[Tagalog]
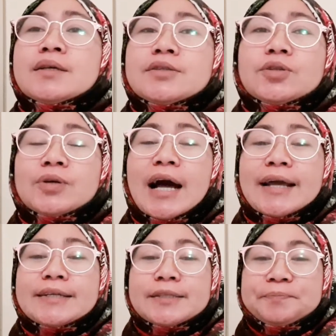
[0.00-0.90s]
So
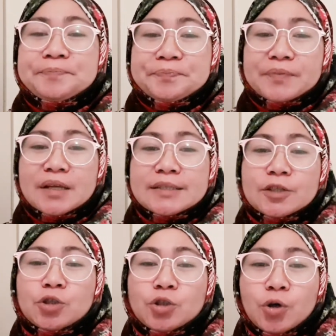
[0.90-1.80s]
guys,
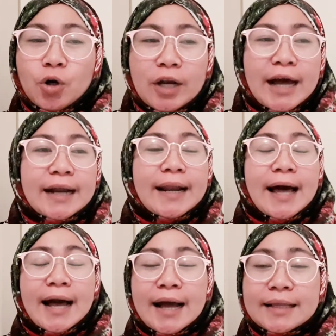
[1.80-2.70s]
sa totoo lang,
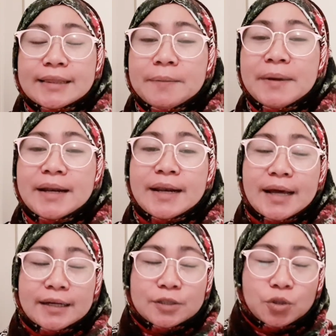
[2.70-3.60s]
lahat naman
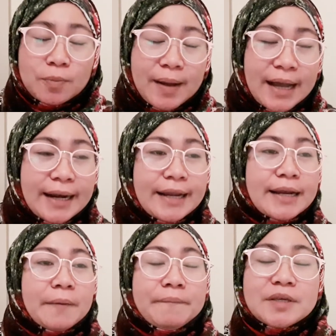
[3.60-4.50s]
nang sumali
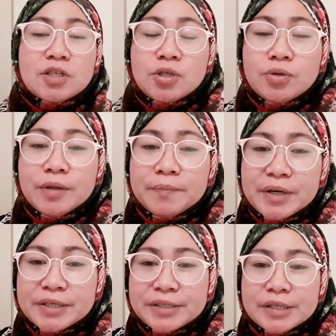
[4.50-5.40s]
ng Miss
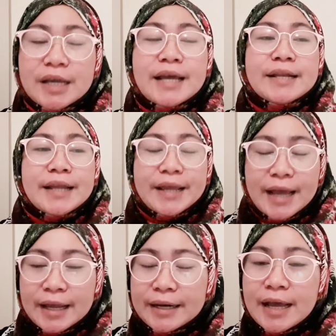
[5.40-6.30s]
Universe na
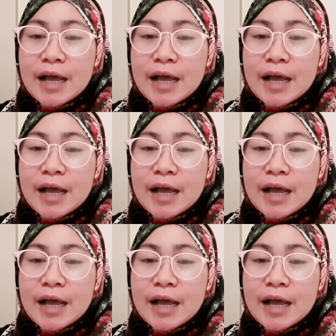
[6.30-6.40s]
yan,